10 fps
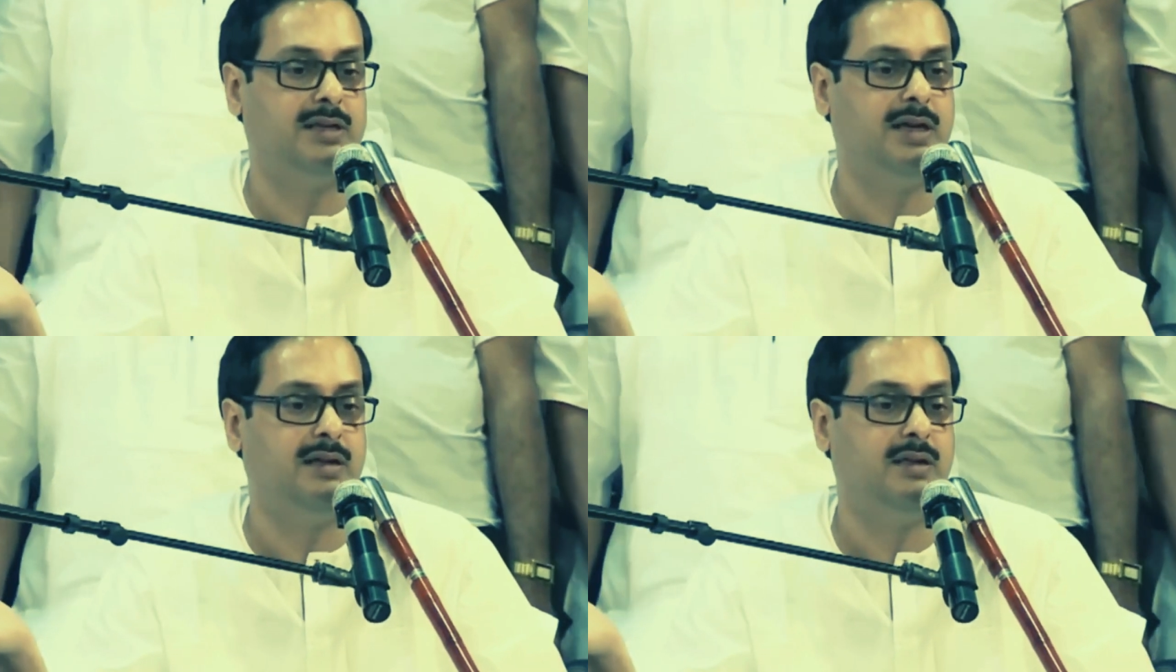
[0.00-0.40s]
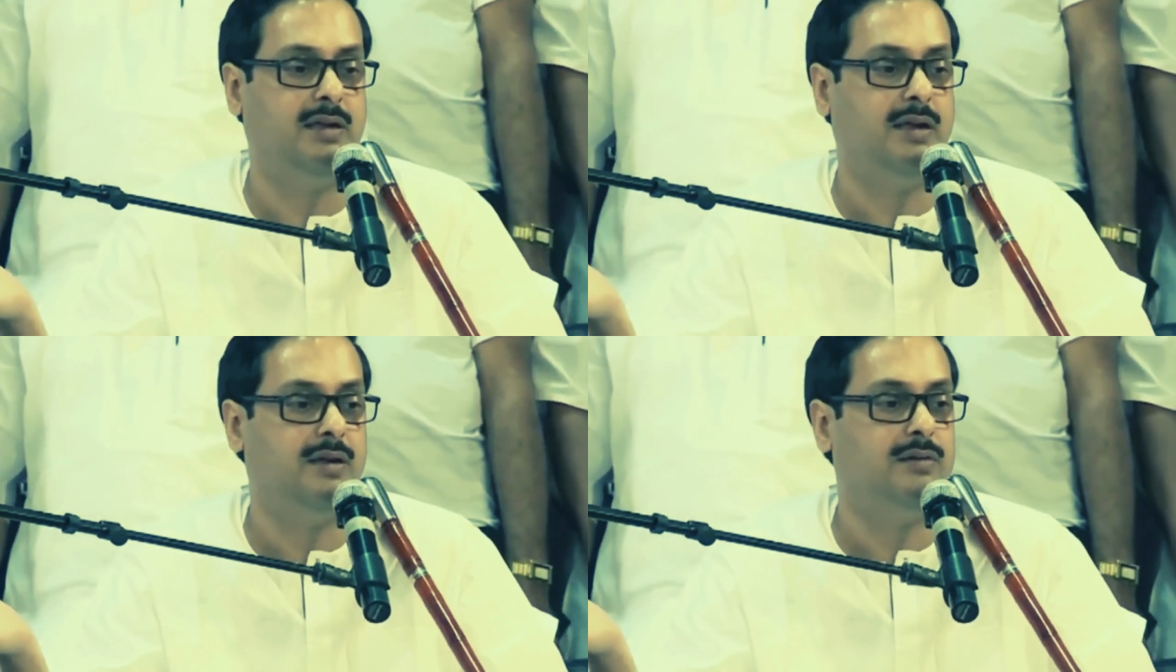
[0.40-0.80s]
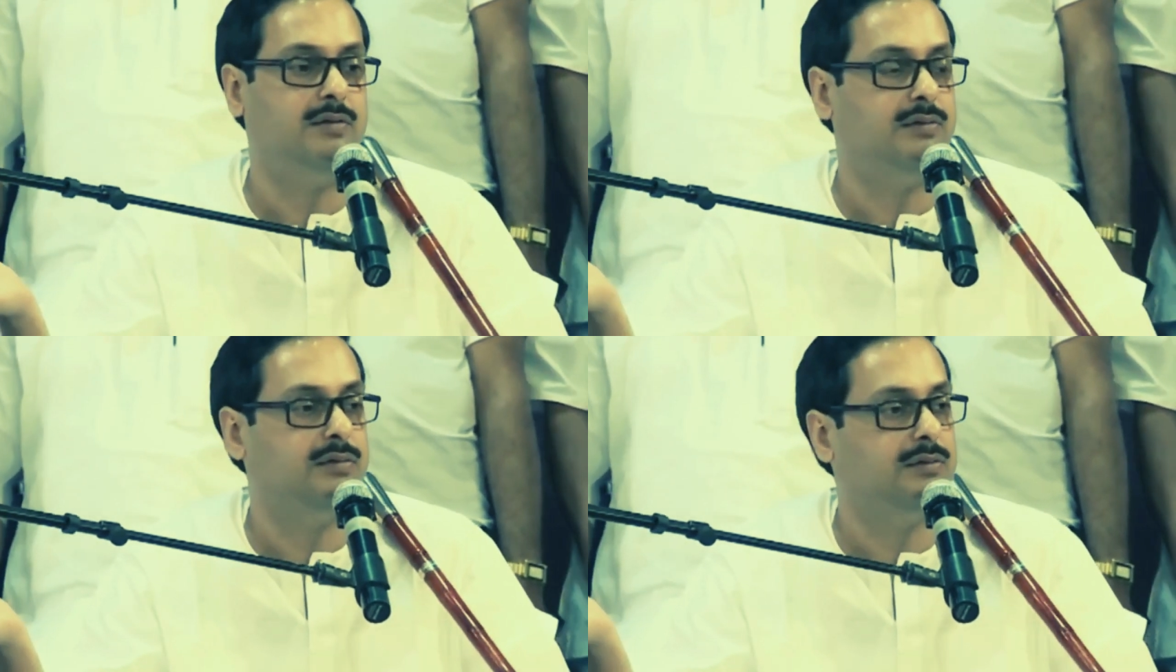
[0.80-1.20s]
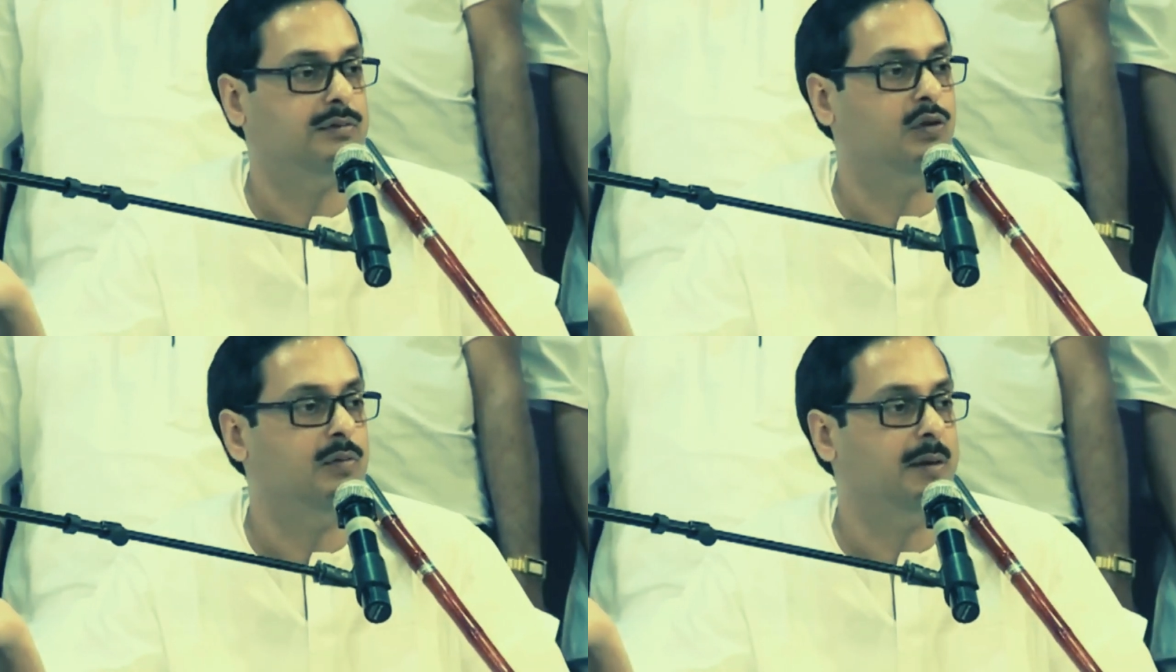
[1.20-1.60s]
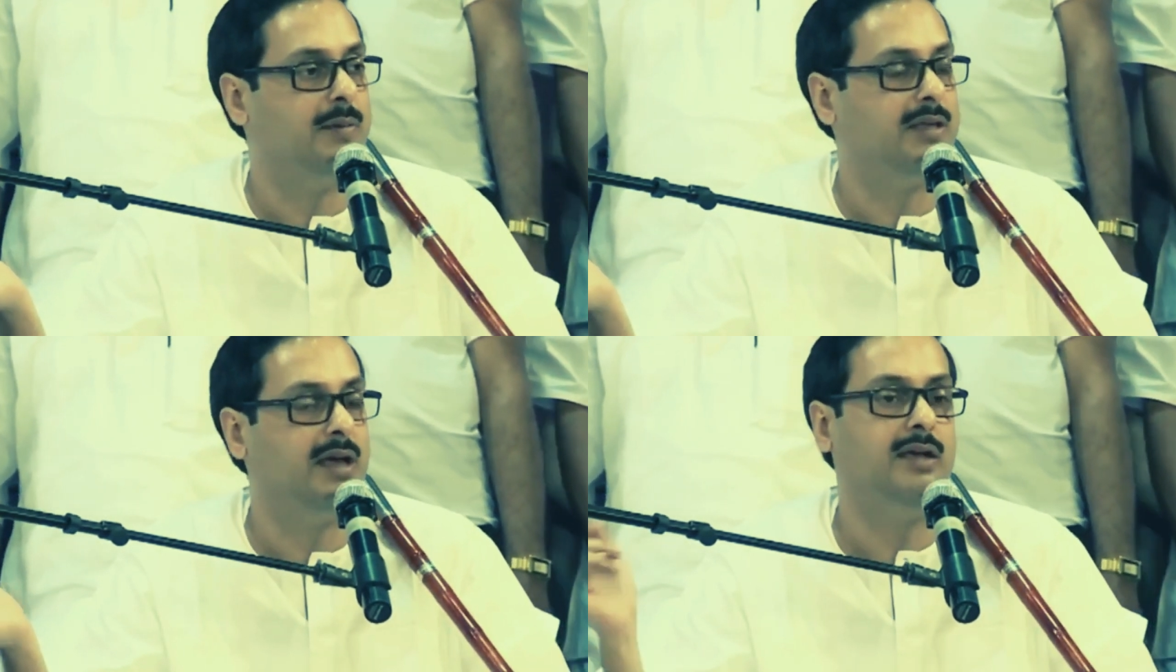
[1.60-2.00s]
दिया कोमा
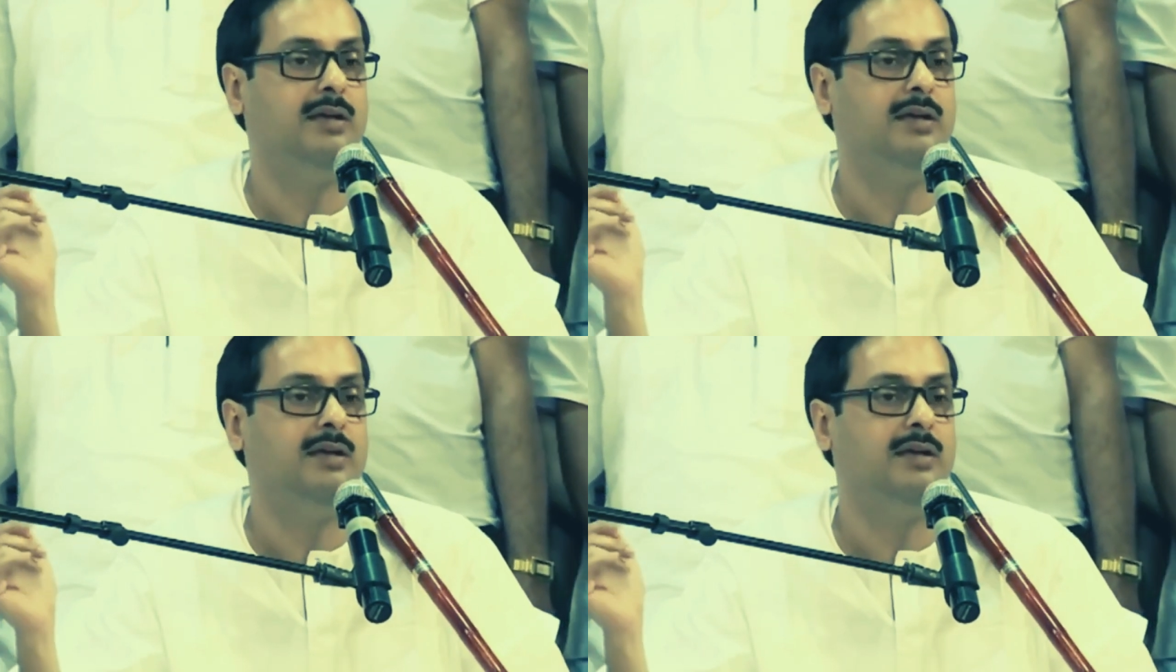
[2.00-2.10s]
में था